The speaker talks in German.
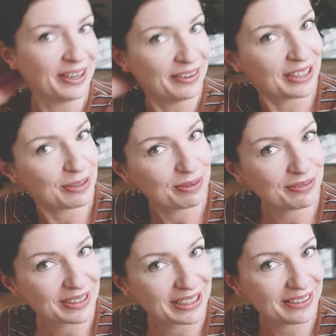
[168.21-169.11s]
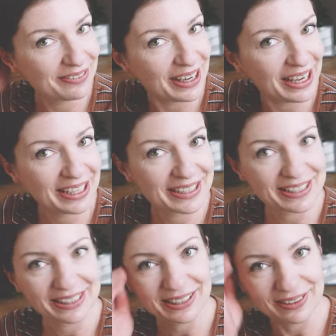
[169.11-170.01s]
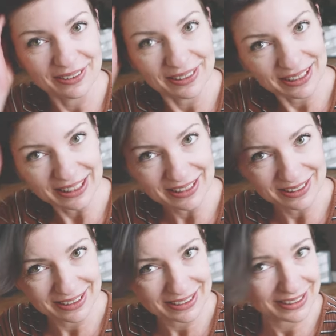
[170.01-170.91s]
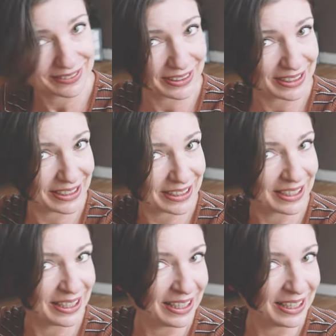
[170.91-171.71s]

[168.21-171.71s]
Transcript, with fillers: Und ich bin wirklich wahnsinnig glücklich. Also das ist wirklich,